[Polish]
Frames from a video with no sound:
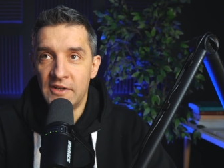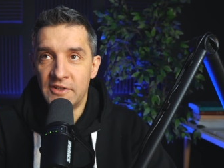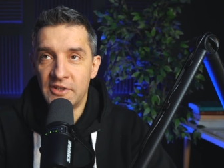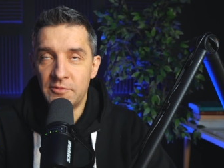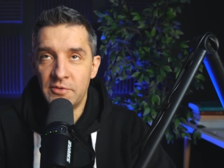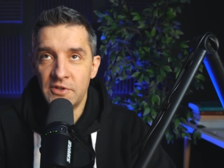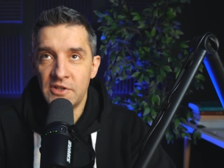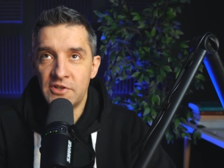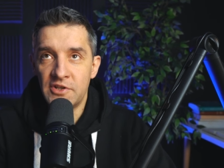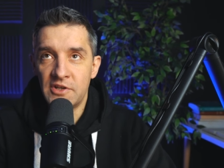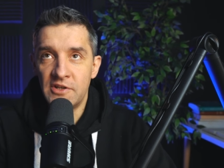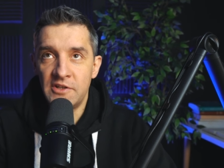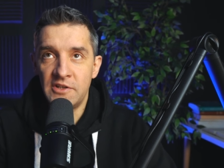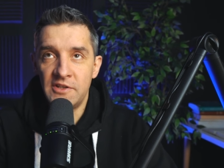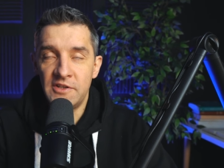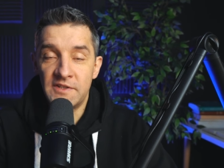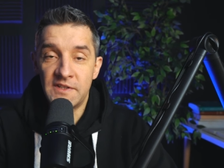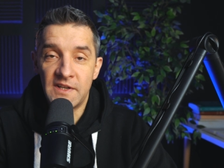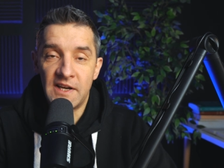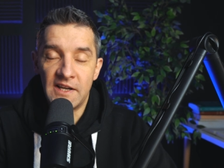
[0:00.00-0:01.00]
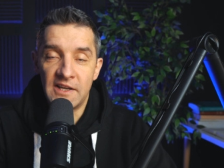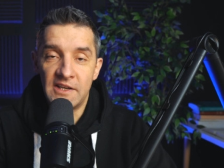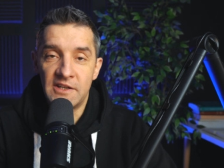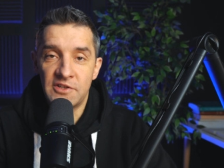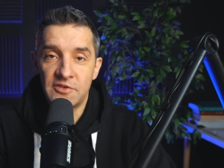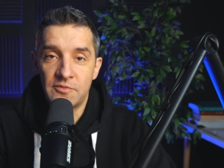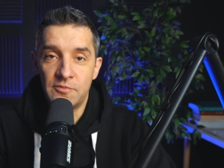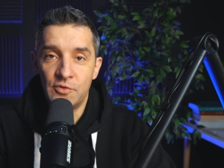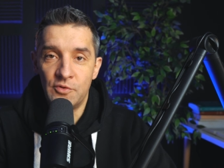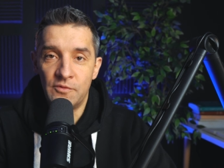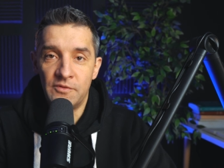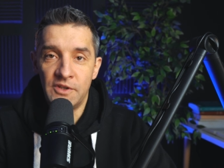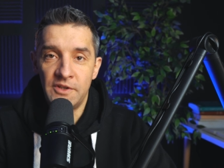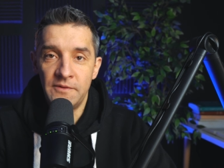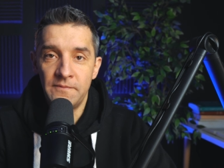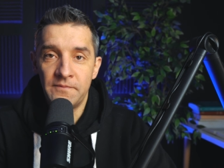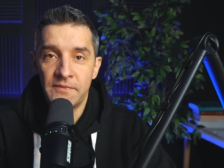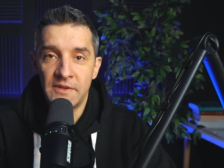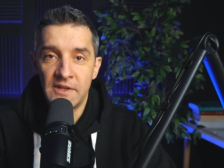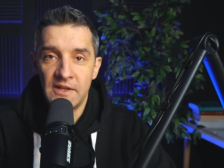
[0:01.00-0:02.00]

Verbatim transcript: No bo jeżeli Izajasz mówi,